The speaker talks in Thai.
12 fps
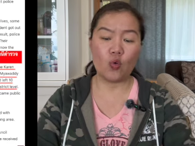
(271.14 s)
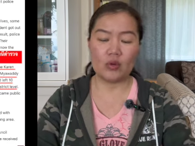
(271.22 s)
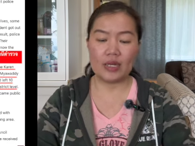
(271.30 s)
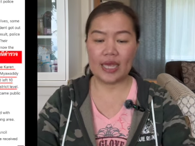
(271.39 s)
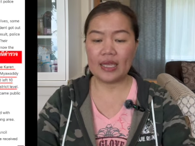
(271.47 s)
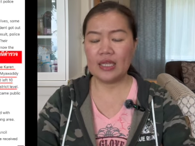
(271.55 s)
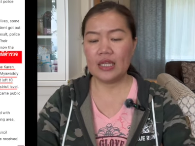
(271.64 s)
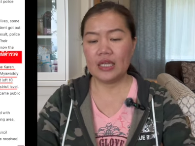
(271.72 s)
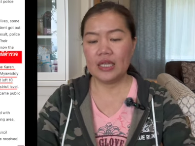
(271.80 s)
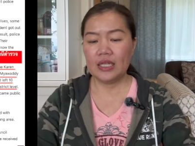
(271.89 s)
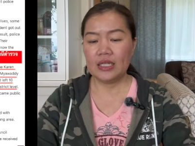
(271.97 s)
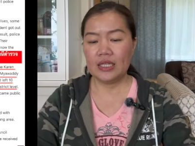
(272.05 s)
หกนะ
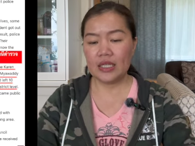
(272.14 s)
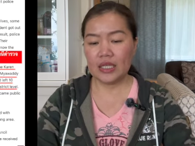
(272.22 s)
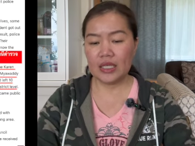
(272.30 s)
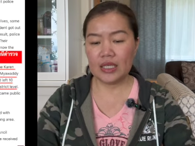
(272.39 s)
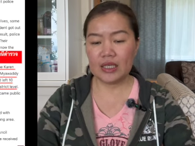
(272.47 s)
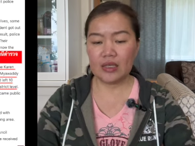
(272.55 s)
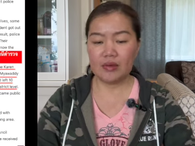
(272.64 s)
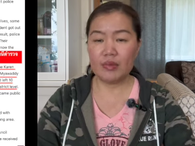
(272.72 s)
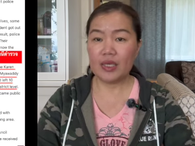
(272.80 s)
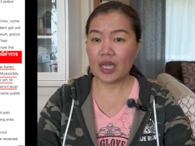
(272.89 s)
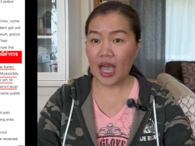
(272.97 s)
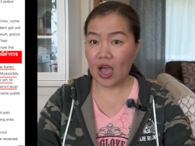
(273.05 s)
ที่
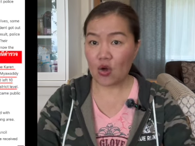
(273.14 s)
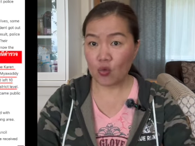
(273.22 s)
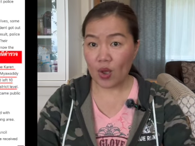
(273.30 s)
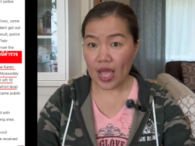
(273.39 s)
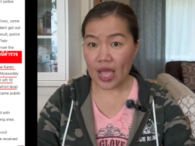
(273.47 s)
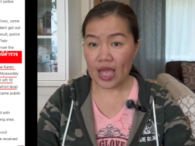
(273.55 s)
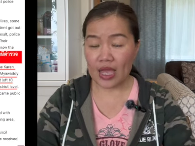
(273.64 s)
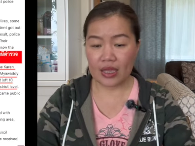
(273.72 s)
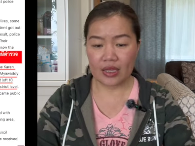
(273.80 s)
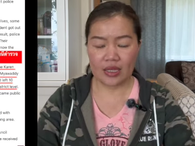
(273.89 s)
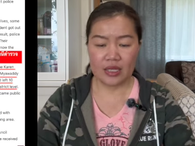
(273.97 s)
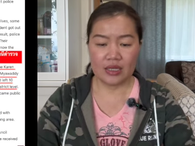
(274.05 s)
มีข่าวว่า
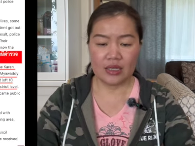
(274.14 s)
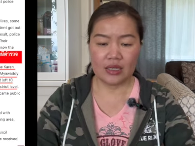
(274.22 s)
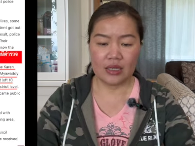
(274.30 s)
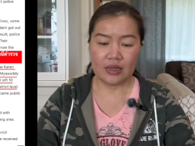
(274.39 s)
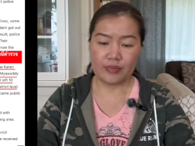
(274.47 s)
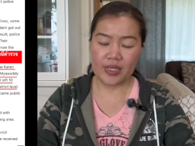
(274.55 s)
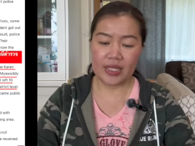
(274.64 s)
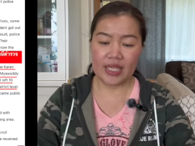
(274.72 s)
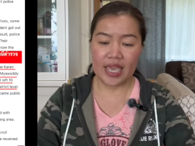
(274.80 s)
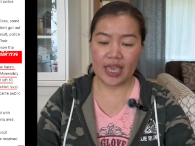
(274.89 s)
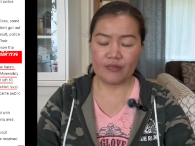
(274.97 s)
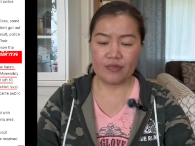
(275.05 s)
พี
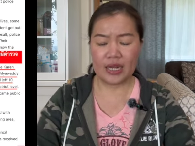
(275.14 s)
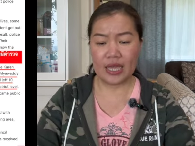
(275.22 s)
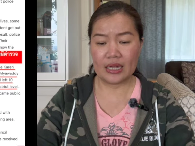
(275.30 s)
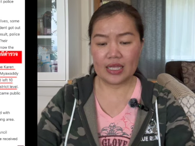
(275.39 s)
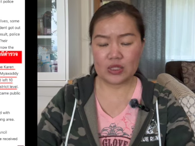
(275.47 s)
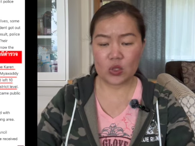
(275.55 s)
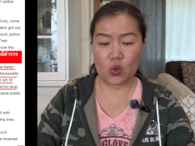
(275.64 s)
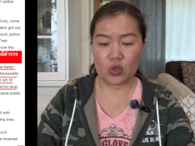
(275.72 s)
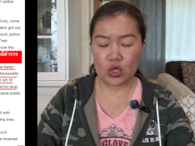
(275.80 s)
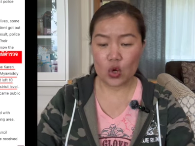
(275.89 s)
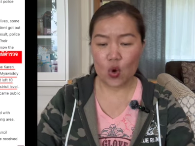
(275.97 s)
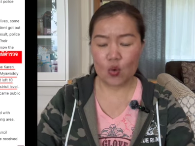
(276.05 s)
ดี เอฟ เนี่ยได้ส่ง
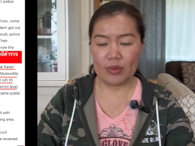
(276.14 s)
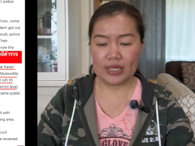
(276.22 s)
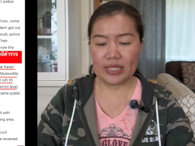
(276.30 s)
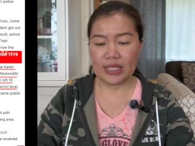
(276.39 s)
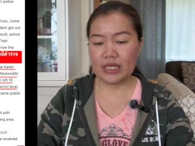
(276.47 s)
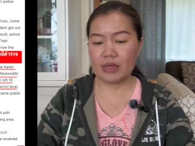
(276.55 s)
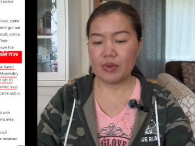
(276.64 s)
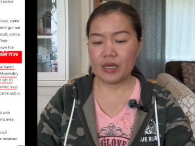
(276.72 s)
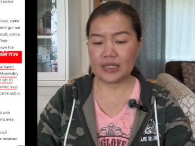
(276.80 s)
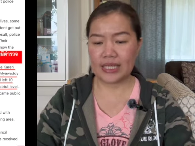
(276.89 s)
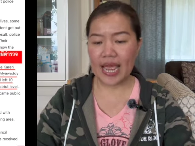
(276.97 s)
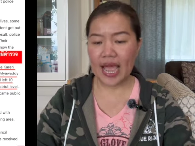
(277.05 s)
โดรมมาทิ้งระเบิ
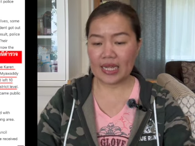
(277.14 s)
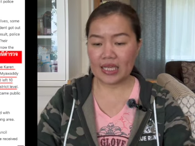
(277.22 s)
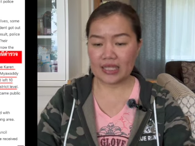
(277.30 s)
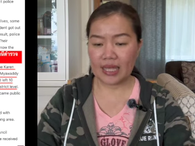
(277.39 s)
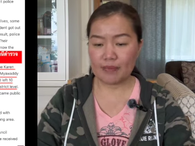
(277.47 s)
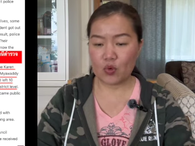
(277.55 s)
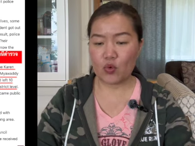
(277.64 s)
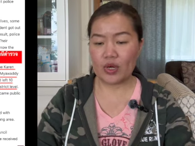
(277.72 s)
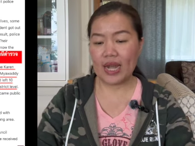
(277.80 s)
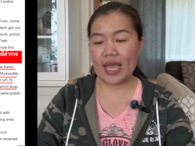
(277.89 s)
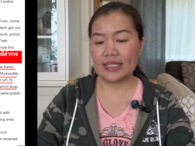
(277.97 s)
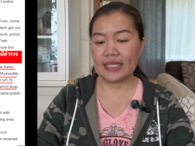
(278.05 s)
ดสถานีตำรวจ
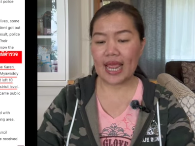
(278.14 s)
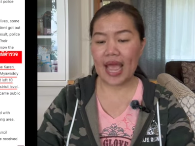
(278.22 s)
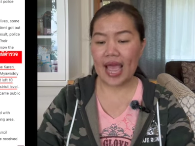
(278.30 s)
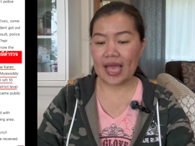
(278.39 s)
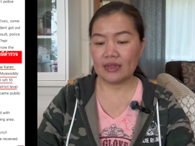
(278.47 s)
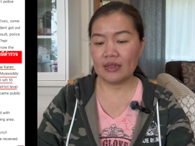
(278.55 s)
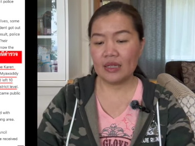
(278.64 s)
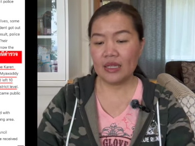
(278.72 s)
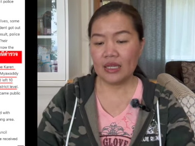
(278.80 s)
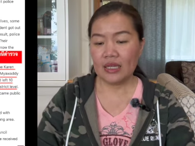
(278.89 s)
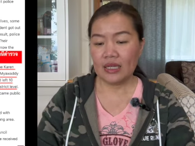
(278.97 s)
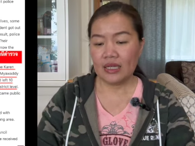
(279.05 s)
และสถาน
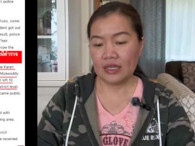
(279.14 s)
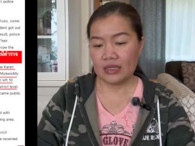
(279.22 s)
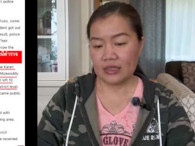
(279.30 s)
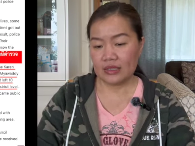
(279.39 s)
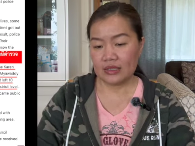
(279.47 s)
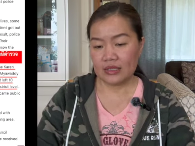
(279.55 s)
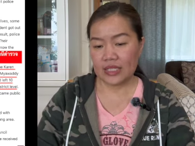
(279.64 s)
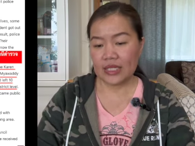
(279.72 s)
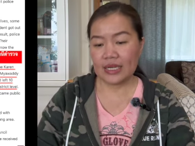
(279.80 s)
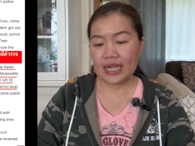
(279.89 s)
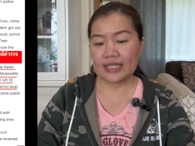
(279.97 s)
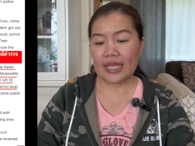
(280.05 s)
ที่
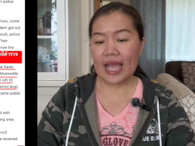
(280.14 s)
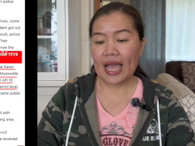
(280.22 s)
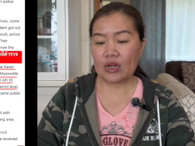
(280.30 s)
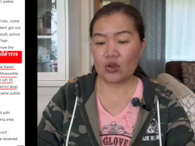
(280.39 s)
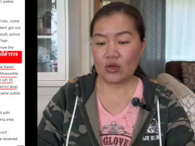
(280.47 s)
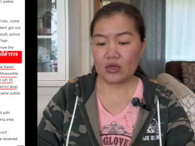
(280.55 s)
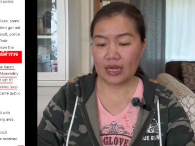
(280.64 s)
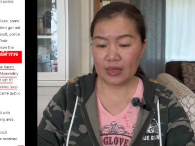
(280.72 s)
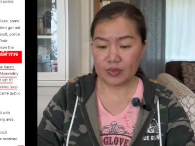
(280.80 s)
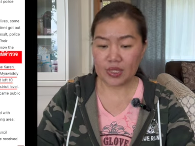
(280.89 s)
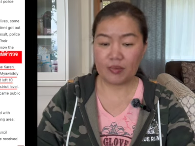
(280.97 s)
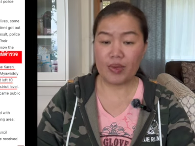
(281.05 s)
ราชการใน
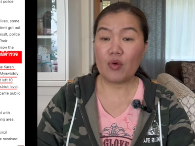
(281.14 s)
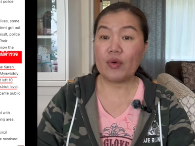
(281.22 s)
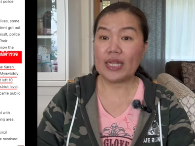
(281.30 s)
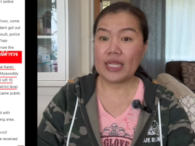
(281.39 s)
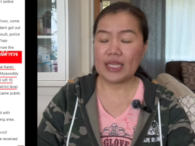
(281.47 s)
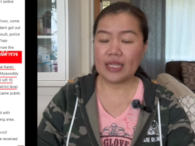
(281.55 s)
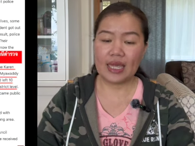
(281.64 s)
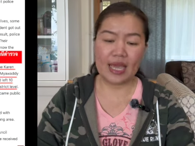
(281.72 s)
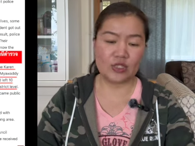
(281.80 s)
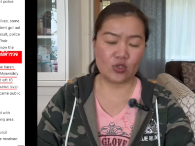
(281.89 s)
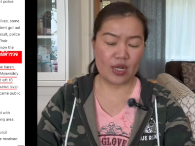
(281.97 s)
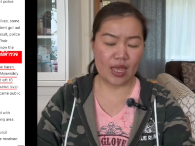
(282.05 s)
เมืองเมวดีนะ
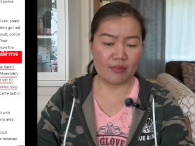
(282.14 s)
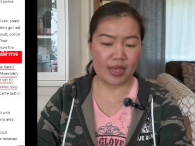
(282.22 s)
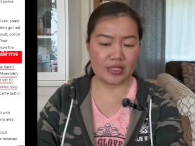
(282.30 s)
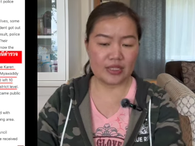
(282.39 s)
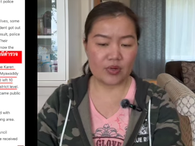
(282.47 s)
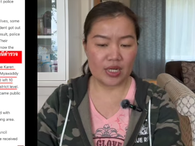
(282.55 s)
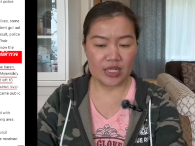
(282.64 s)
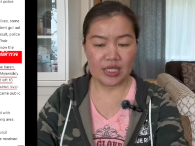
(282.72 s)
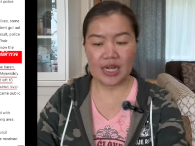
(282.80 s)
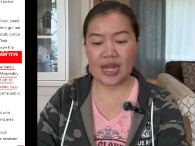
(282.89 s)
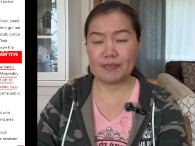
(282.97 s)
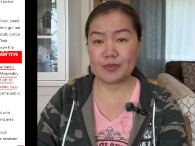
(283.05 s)
คะจนทำให้เจ้าหน้าที่
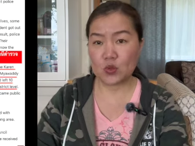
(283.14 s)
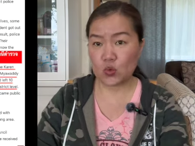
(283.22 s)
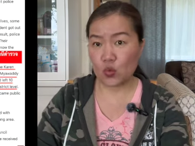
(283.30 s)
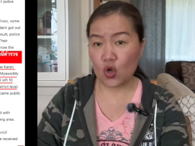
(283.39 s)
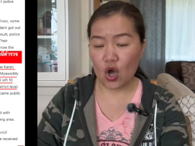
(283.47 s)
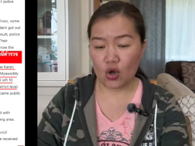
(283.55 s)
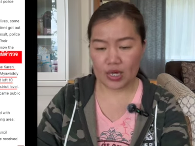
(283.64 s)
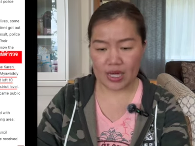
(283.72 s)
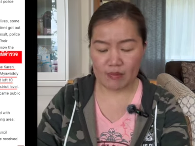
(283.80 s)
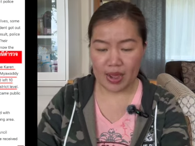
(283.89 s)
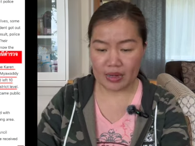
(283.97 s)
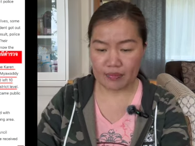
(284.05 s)
ระดับสูงของรั
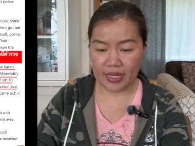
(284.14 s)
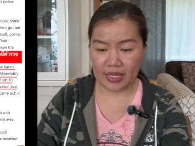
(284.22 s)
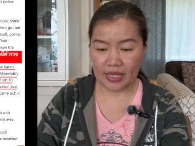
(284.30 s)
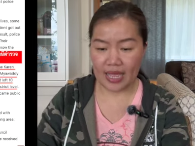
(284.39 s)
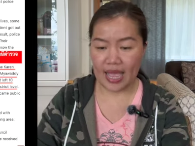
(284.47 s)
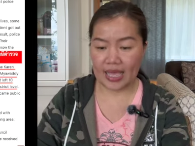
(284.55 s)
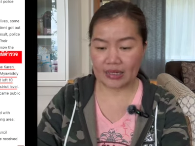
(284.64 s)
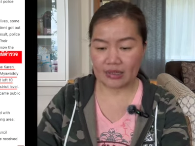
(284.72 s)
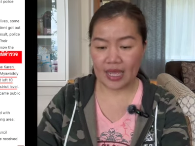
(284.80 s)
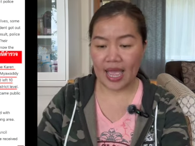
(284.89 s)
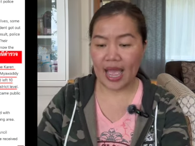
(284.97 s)
ฐบาลเผด็จการท